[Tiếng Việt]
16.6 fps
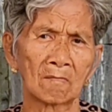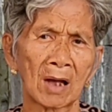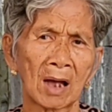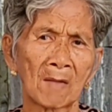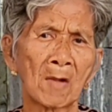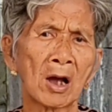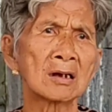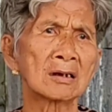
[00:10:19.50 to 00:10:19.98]

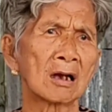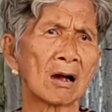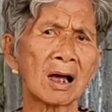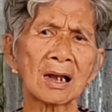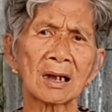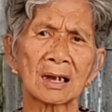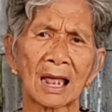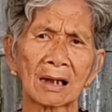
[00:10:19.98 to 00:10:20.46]
mà 10
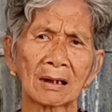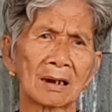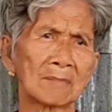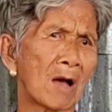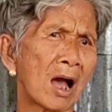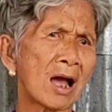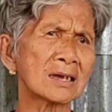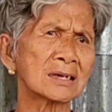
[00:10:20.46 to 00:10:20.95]
cửa là,
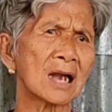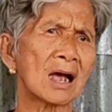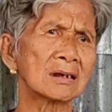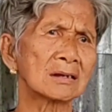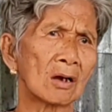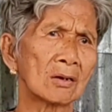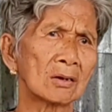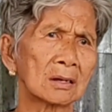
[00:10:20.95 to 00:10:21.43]
là mở hết
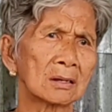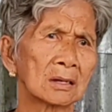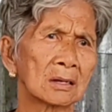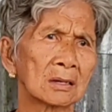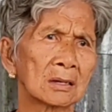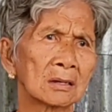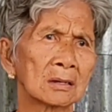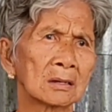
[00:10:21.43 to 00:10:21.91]
trơn rồi
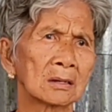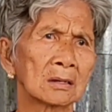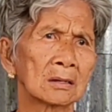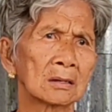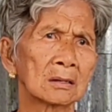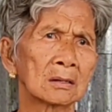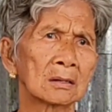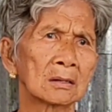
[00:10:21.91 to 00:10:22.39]

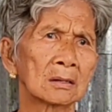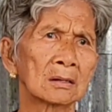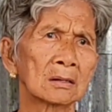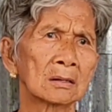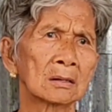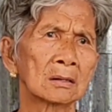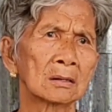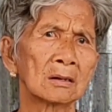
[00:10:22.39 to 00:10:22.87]
dạ.
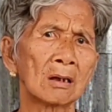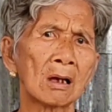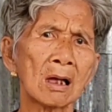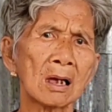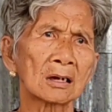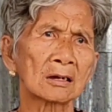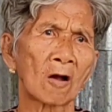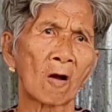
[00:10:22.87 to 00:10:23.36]

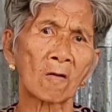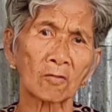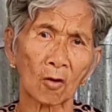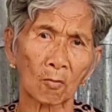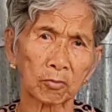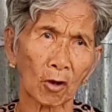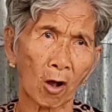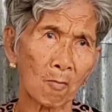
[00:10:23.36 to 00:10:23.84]
đó
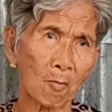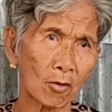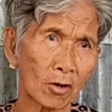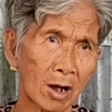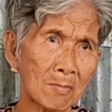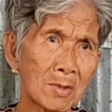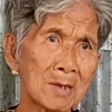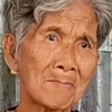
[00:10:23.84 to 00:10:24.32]
còn còn
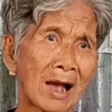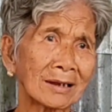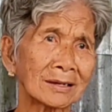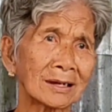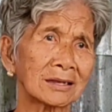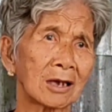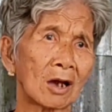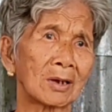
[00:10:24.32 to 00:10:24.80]
một cửa bí
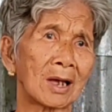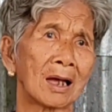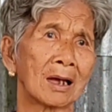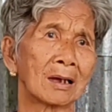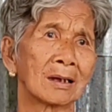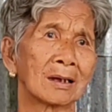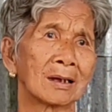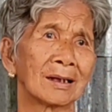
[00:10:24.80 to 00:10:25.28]
mật nữa thôi à
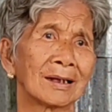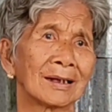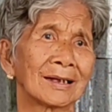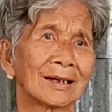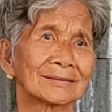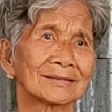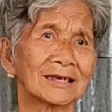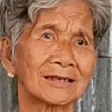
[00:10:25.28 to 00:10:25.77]

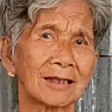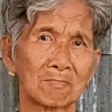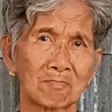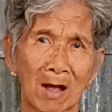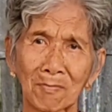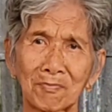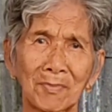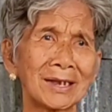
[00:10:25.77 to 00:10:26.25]
dạ. ở
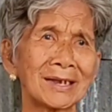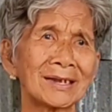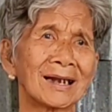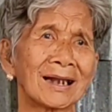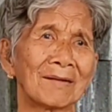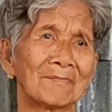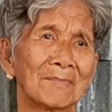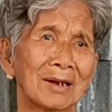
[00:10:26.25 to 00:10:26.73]
chừng bật mí
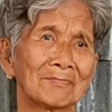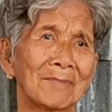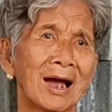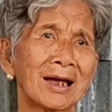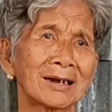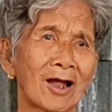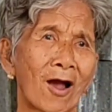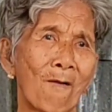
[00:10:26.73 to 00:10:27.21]
là mình
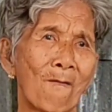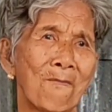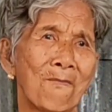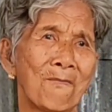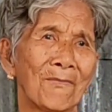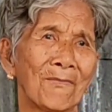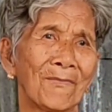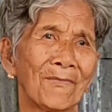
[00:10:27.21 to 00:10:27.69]
mà hết hồn
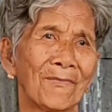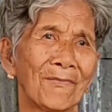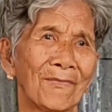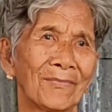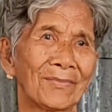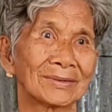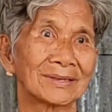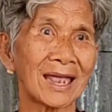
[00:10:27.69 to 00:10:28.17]

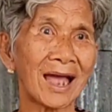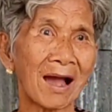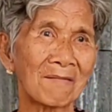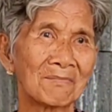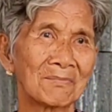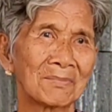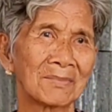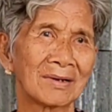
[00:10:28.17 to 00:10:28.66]
dạ. thấy
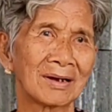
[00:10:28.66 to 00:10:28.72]
không